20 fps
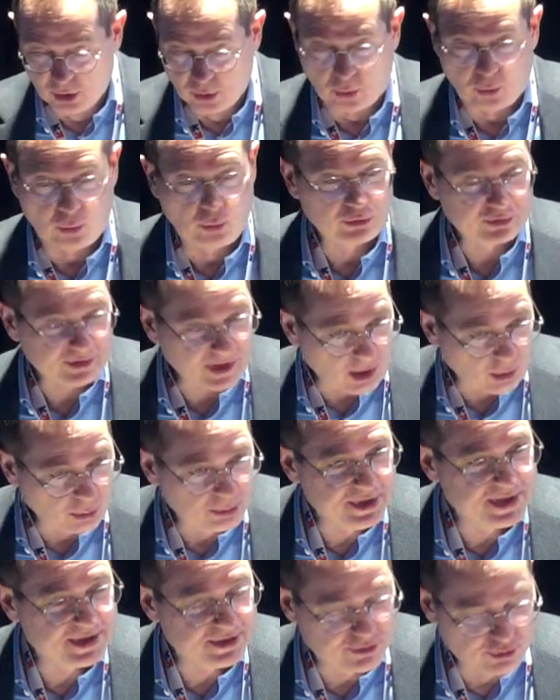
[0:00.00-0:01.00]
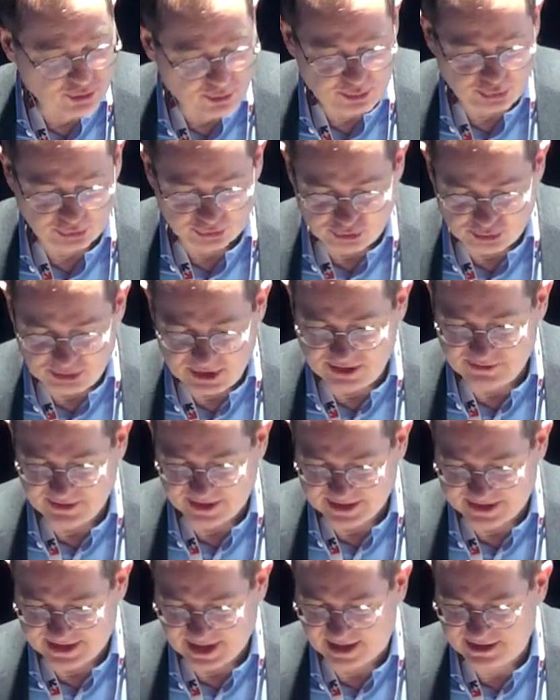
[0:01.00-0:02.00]
On sera ambitieux pour
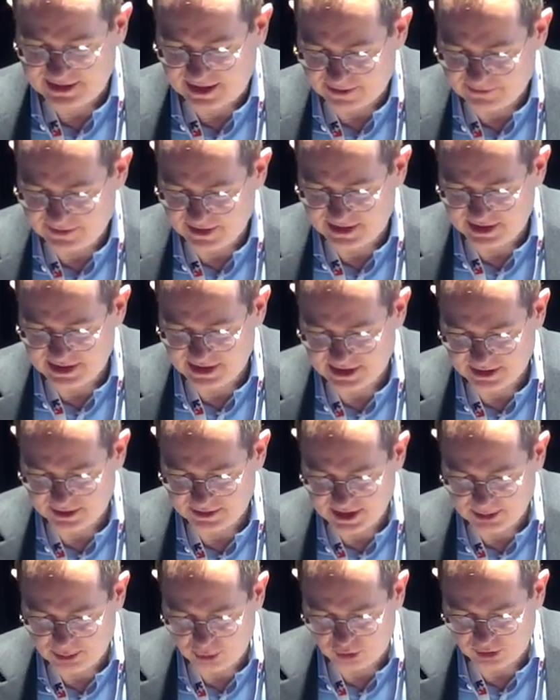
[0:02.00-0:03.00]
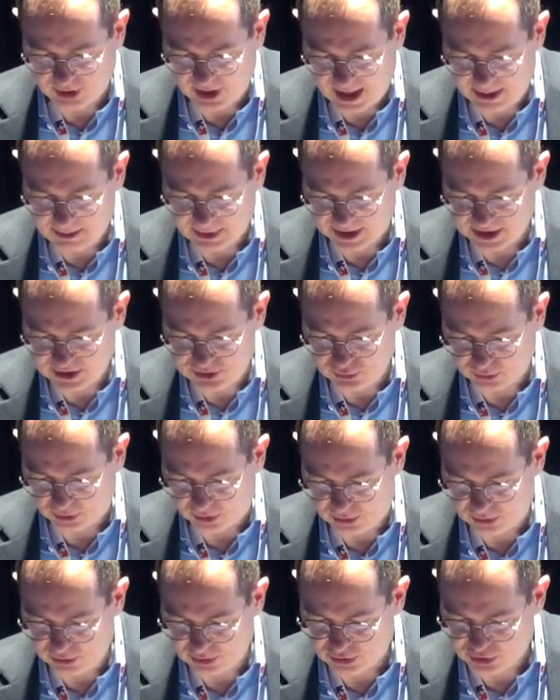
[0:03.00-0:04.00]
2024 avec euh, des, programmes
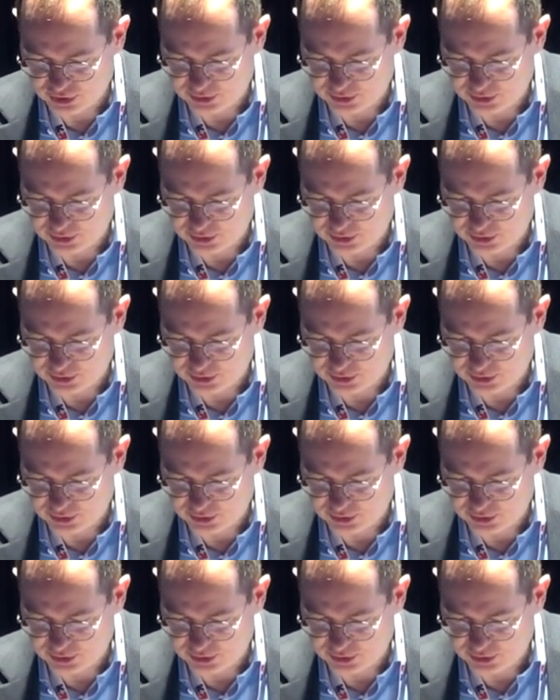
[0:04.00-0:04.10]
récurrents.